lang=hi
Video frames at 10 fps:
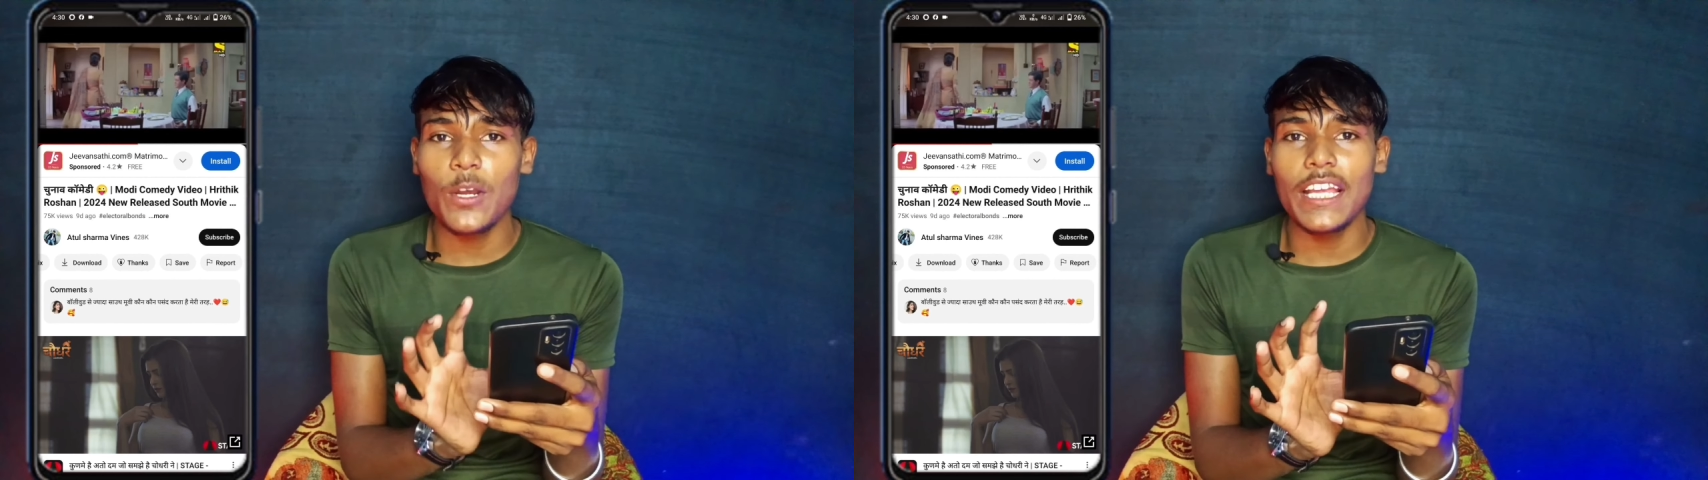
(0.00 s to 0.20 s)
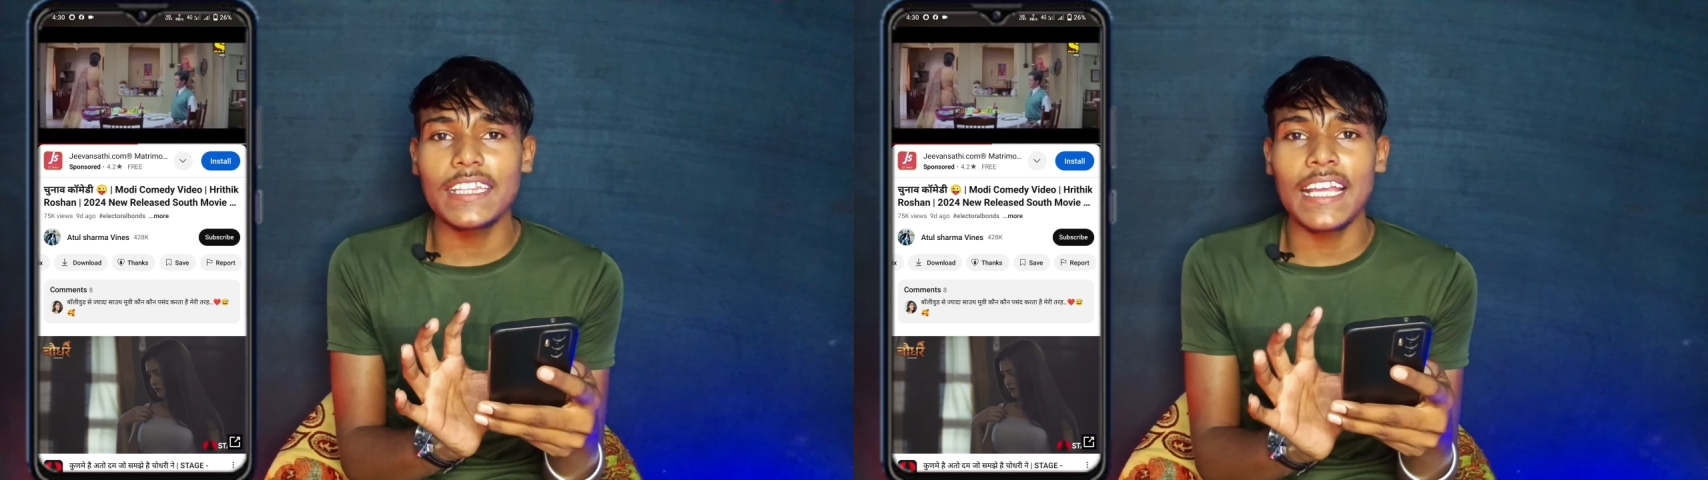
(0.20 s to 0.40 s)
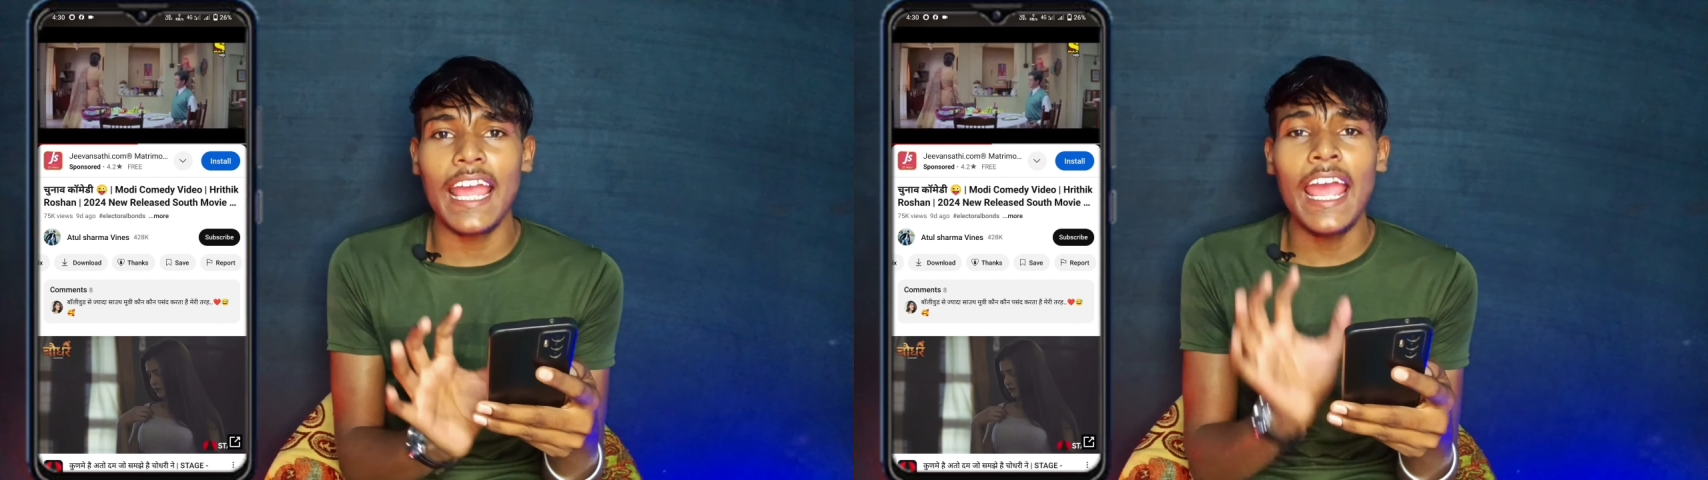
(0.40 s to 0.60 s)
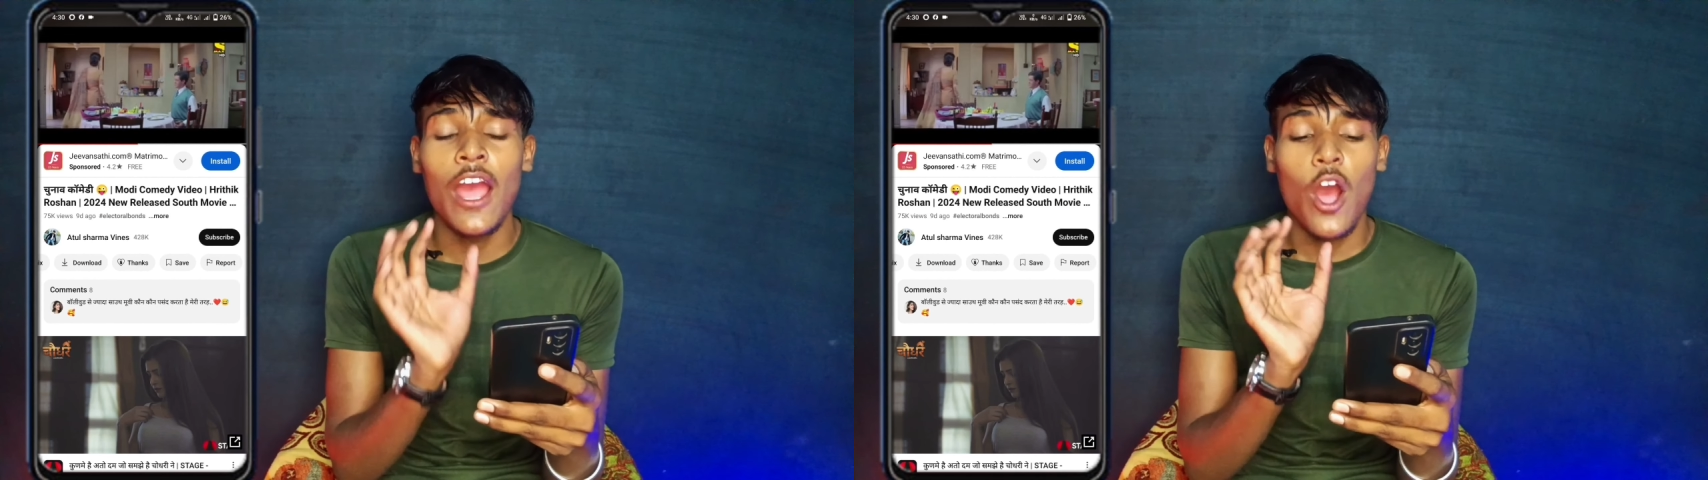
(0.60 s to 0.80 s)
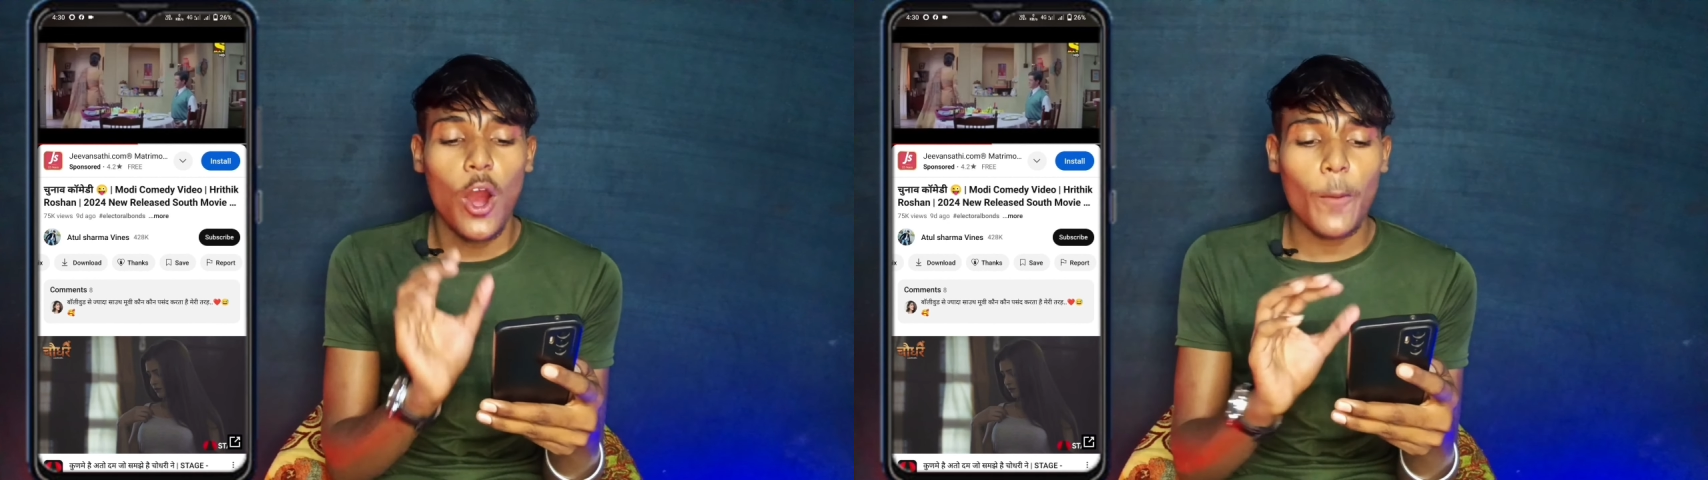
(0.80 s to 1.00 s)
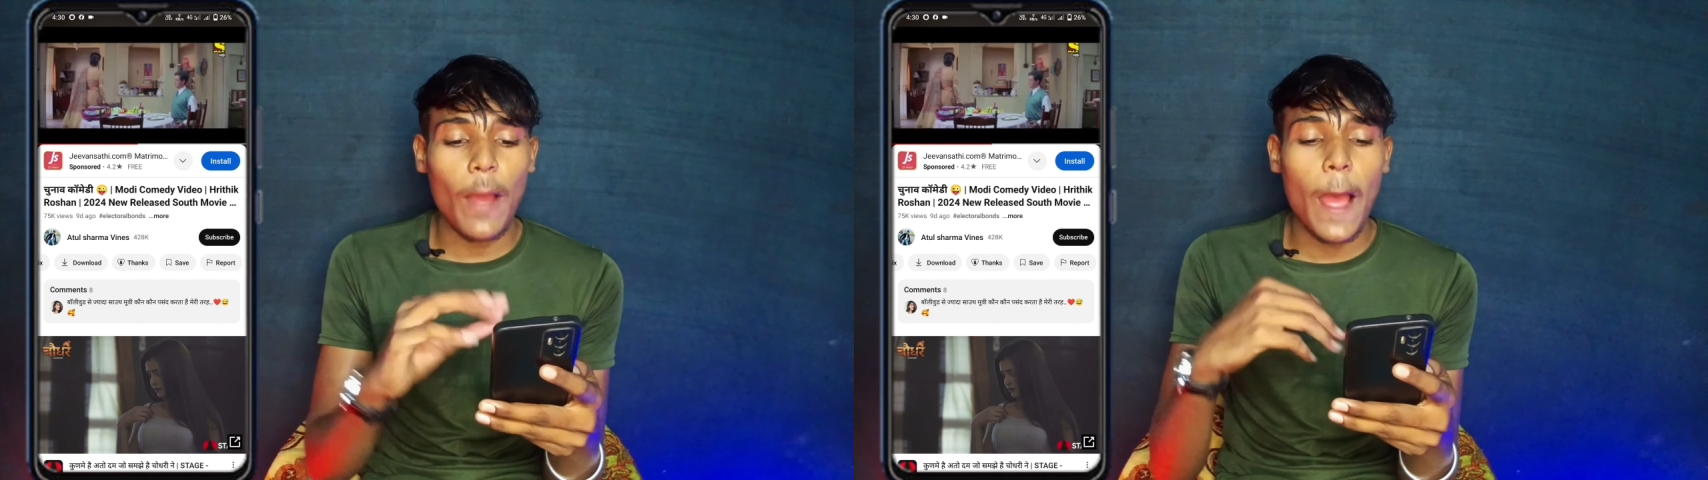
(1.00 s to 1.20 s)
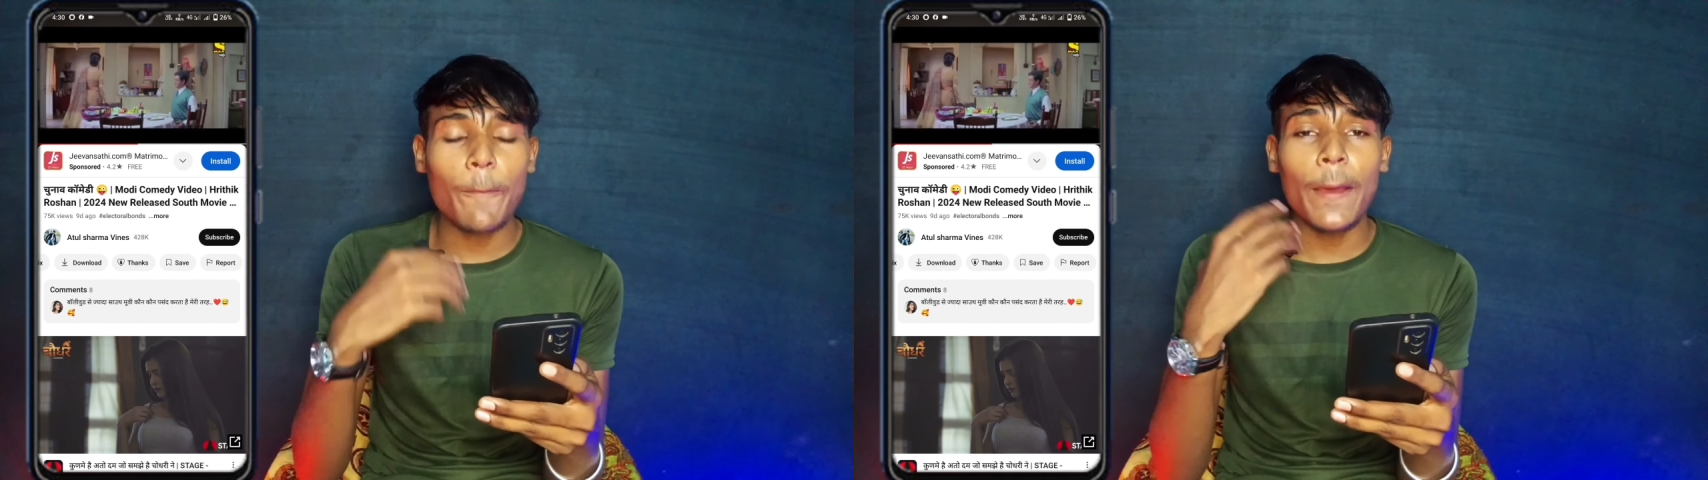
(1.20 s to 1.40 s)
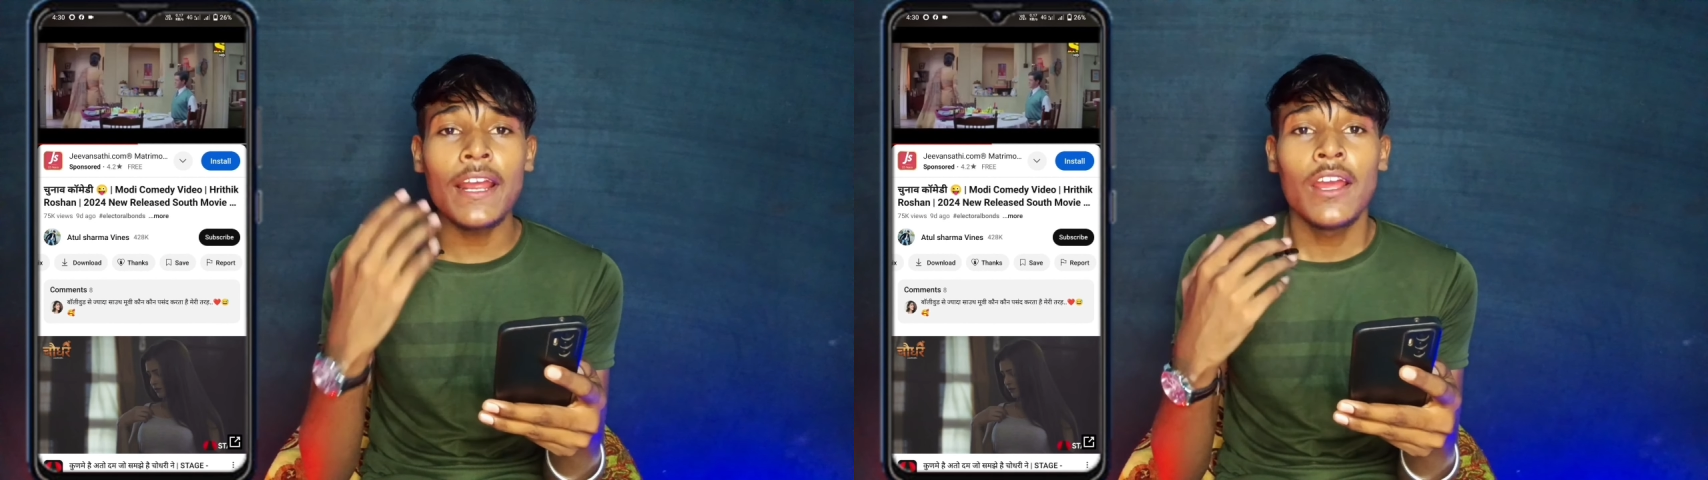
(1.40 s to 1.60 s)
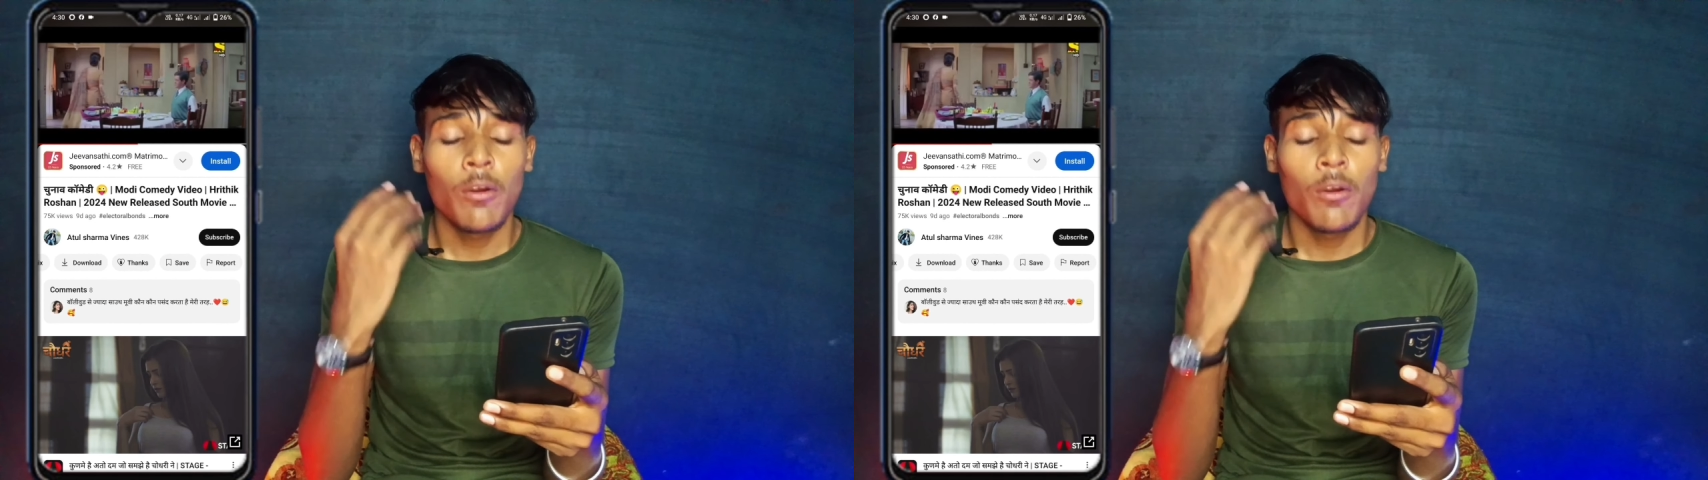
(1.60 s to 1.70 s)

को लेते हैं और वहां पर